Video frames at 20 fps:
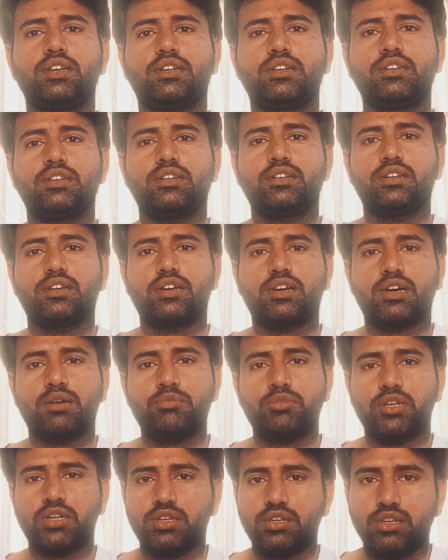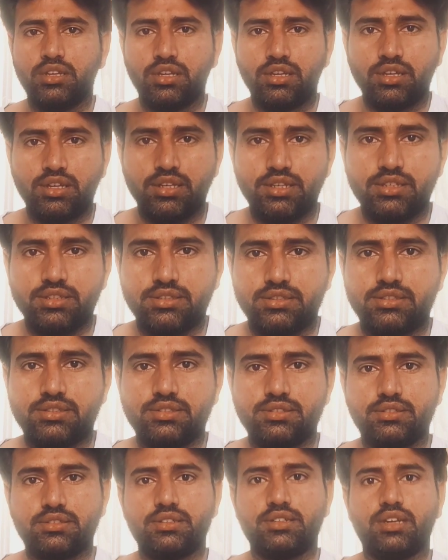लेकिन हमें इस
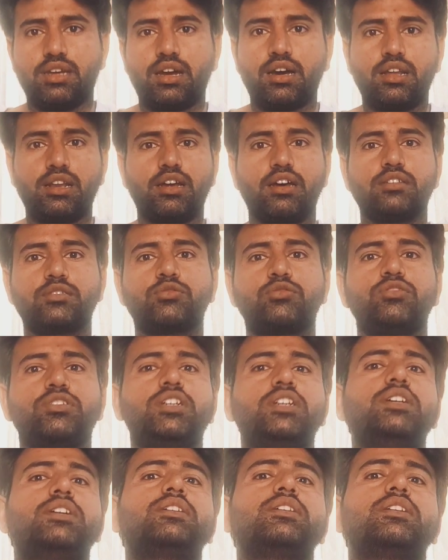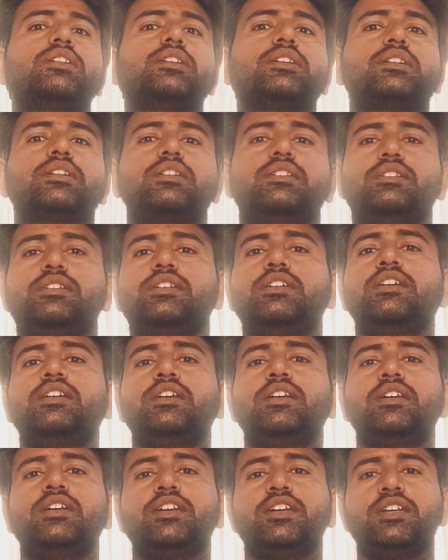हालात को ठीक करने के लिए
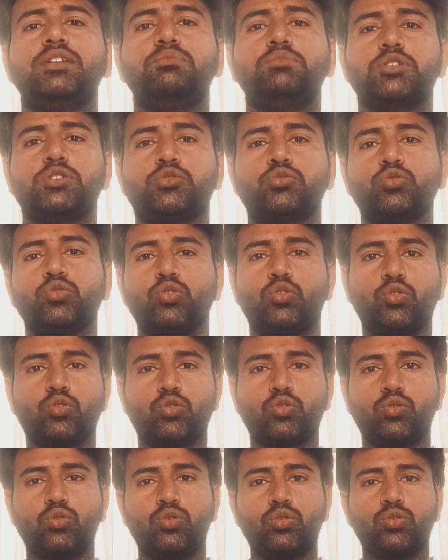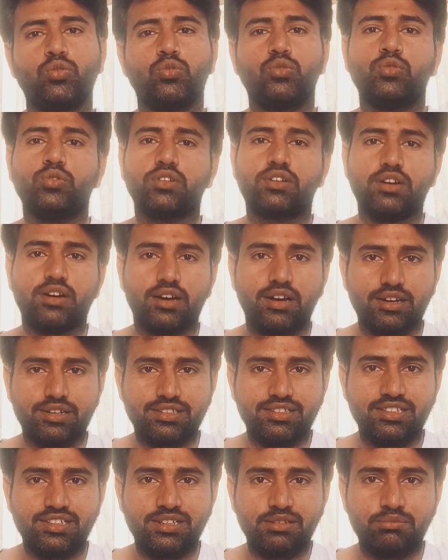इन मज़दूरों को उनका
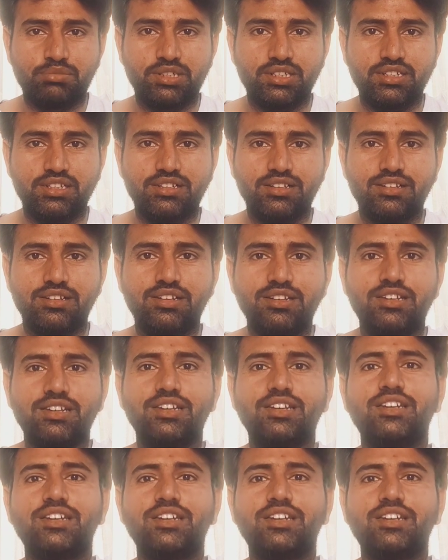हक देना पड़ेगा